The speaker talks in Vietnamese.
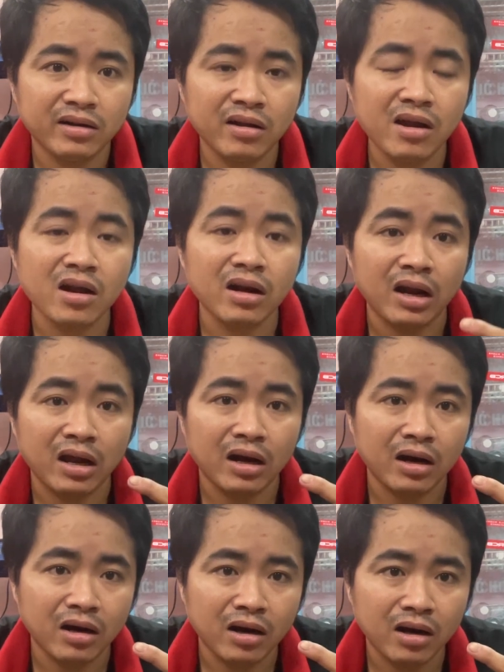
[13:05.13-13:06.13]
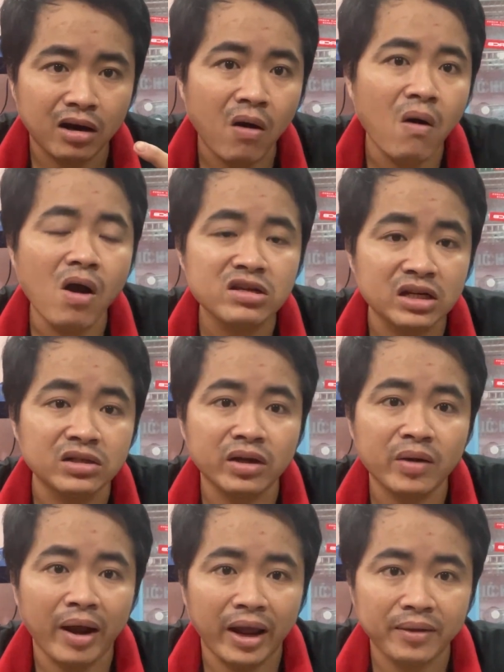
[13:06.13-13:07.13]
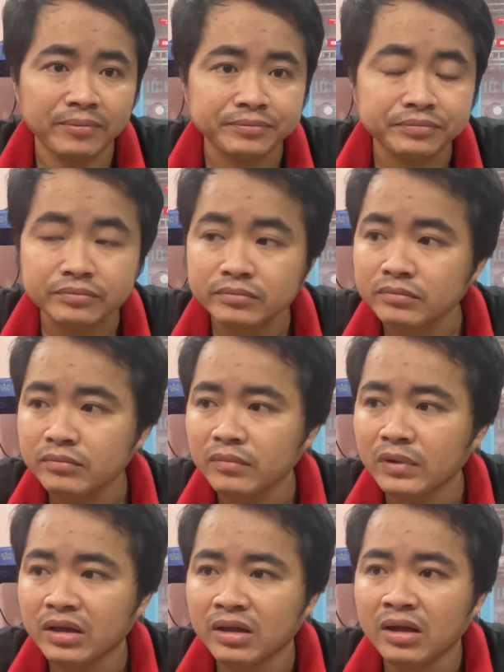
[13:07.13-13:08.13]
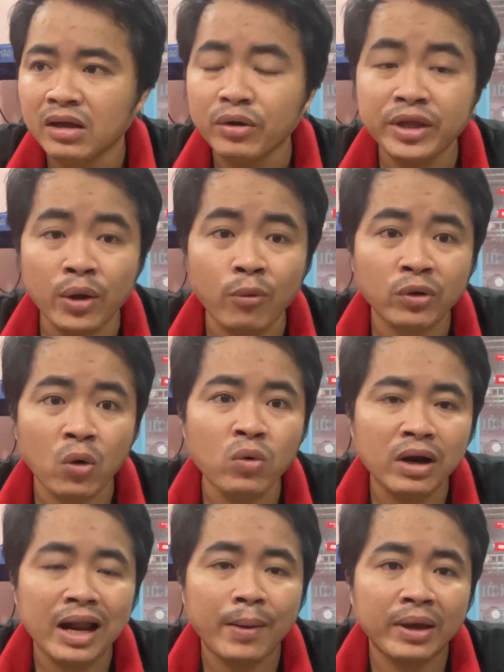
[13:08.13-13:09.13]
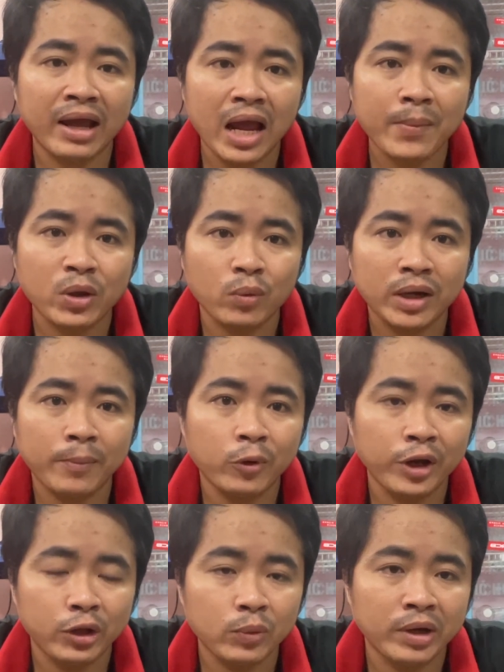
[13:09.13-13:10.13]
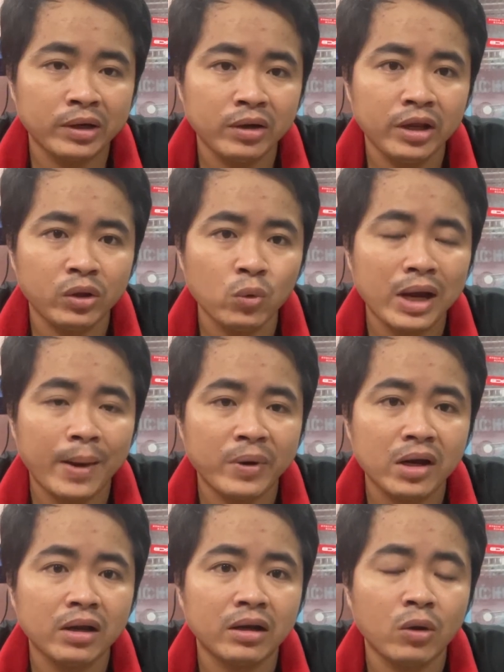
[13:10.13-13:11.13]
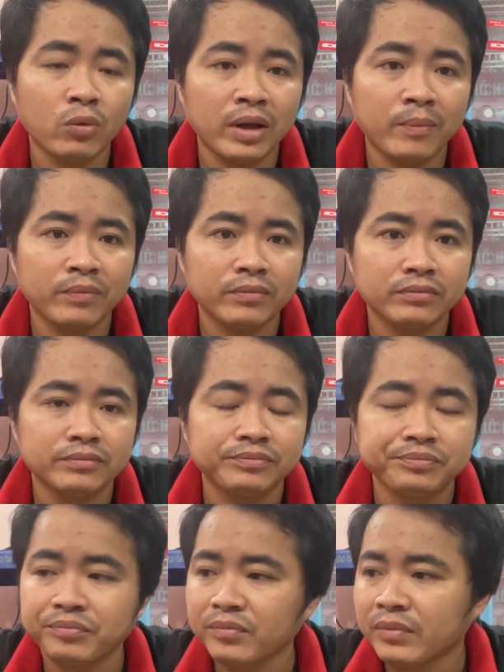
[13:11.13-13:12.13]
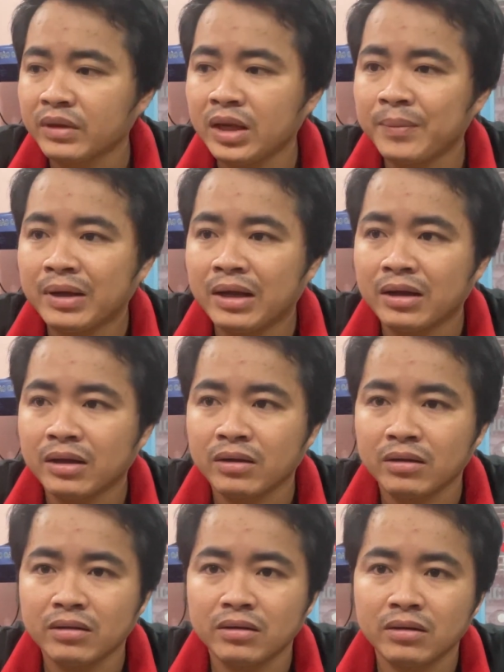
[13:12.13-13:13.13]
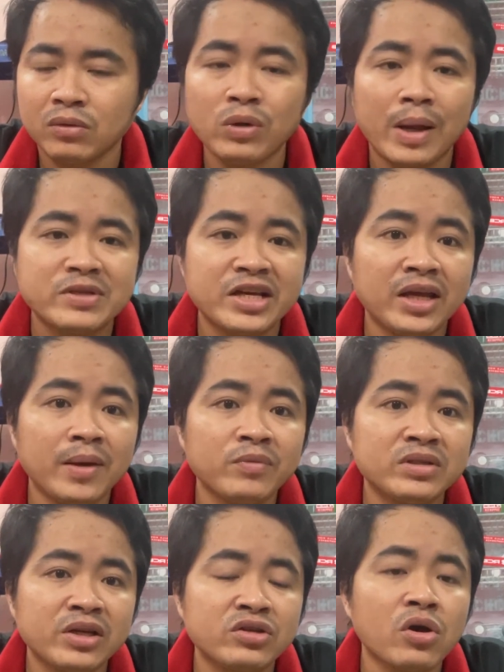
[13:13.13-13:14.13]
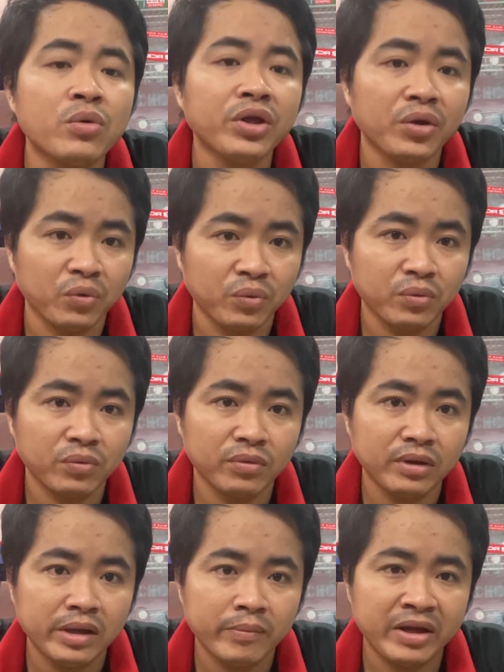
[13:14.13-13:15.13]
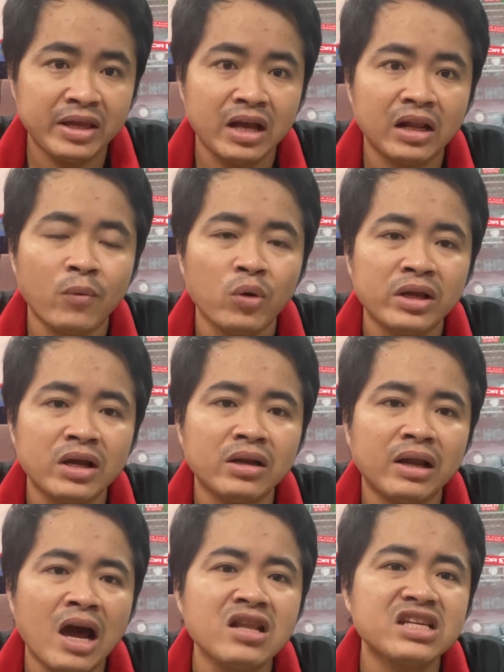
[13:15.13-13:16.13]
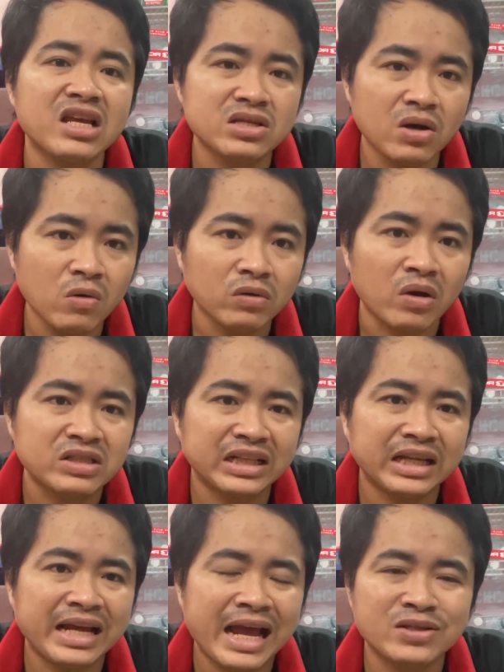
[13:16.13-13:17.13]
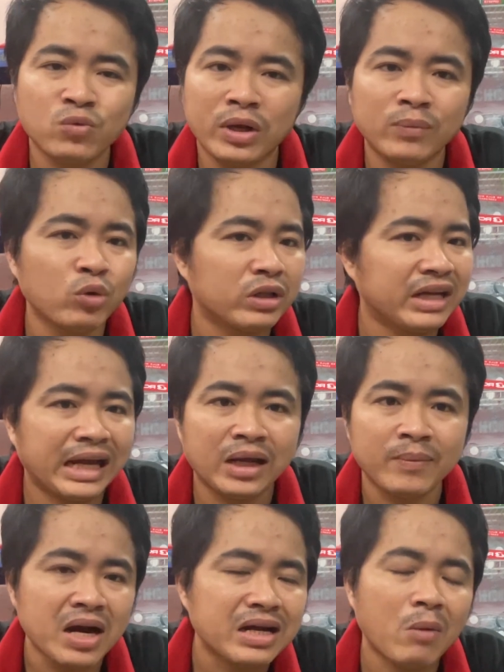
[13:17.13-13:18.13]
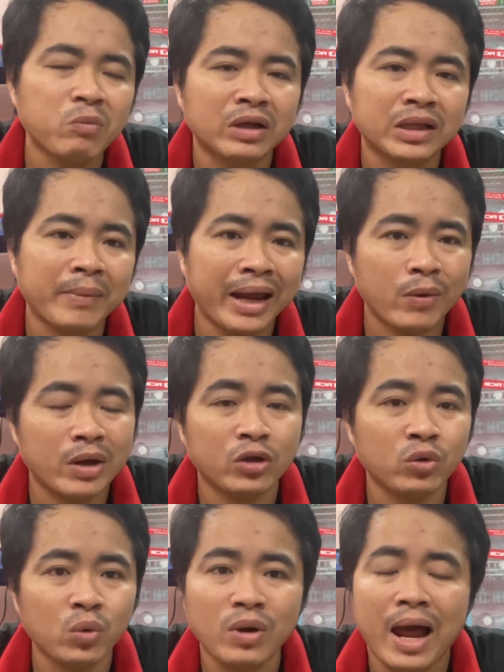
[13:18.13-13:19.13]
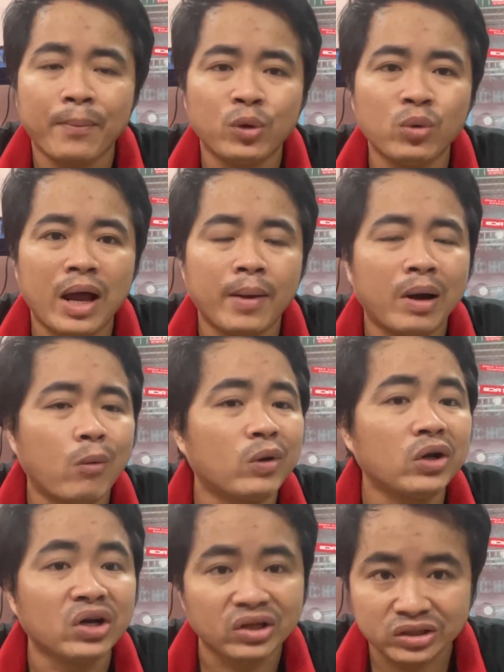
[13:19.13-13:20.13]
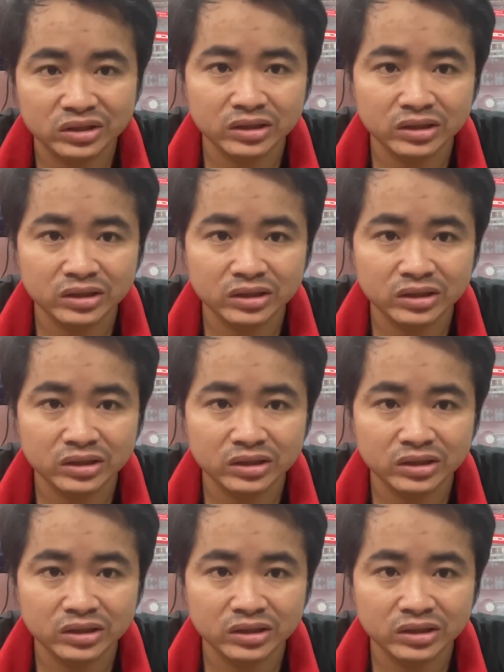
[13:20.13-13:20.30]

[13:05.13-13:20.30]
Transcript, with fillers: nó rất là khó xử cho các bạn có nhiều ông chú đã làm nghề hai ba chục năm gọi điện cho mình nó là chú làm rất là lâu ngầm nhưng mà chú làm xe game xe số nhiều bây giờ thời buổi này là ít xe số toàn xe tay ga xung quanh mua tay ga đời mới không người ta mang qua cho chú làm chú làm không có được